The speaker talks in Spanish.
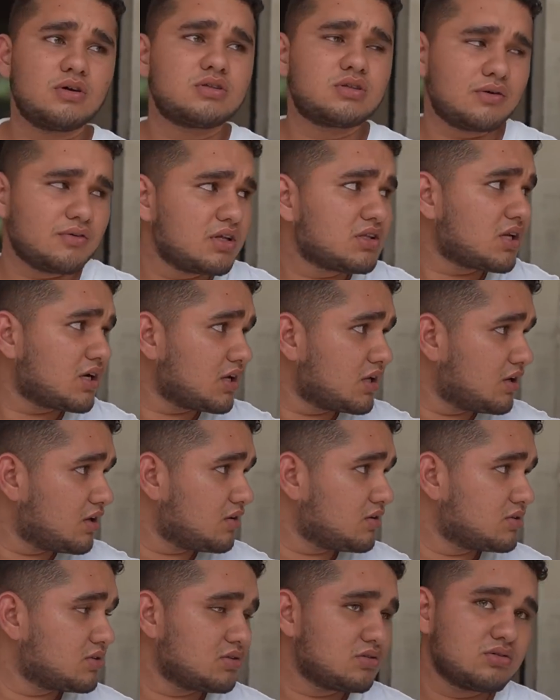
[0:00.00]
está bien
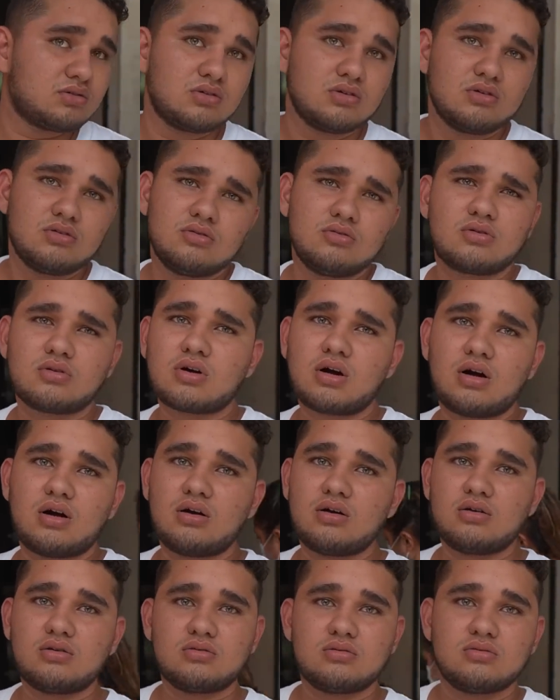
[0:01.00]
tranquilo, sí. Hubo un
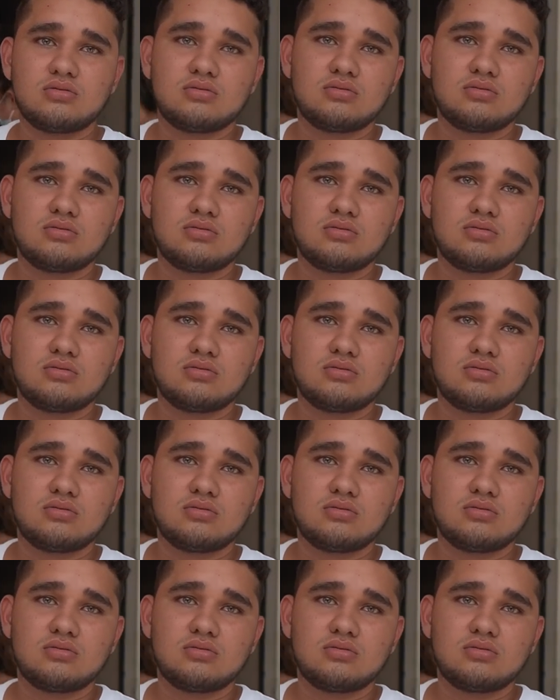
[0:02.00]
tiempo